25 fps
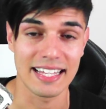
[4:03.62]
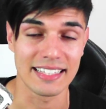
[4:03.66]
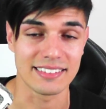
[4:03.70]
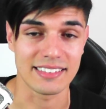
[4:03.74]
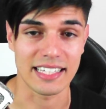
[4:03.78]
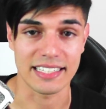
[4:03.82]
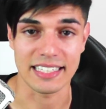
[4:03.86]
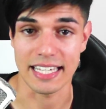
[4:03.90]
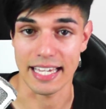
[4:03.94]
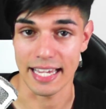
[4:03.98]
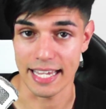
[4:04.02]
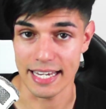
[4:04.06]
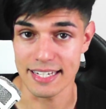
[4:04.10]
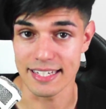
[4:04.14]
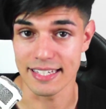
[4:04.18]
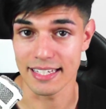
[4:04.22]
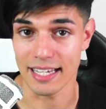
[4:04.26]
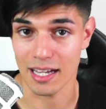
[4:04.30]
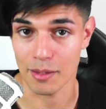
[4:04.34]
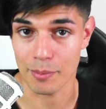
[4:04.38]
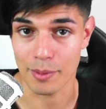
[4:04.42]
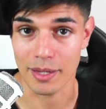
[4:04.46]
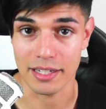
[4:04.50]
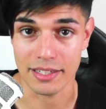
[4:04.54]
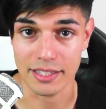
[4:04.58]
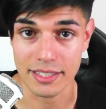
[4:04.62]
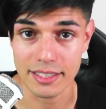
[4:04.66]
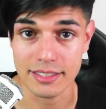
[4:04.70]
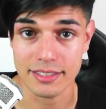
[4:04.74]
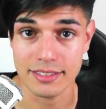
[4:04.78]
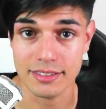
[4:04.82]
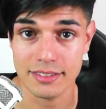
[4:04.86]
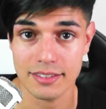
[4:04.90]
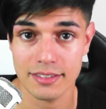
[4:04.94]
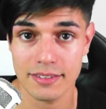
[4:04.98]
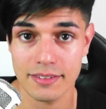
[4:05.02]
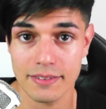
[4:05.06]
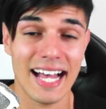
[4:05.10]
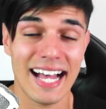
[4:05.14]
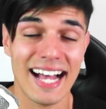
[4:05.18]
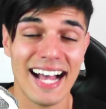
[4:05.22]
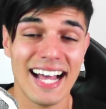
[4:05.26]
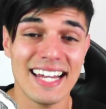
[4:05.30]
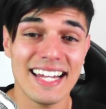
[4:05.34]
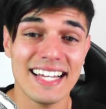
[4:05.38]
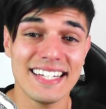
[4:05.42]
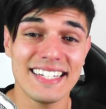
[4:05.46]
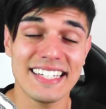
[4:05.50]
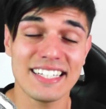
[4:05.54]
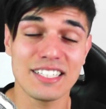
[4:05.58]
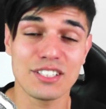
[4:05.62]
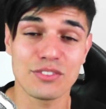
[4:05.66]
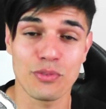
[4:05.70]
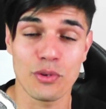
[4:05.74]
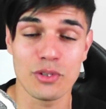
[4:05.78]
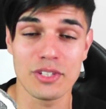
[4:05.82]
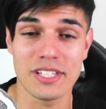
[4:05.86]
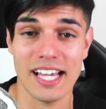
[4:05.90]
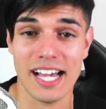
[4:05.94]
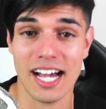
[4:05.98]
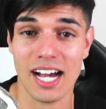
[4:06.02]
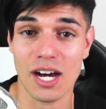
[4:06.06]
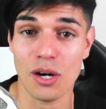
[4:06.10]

seine Hände aber nicht. Allerdings von der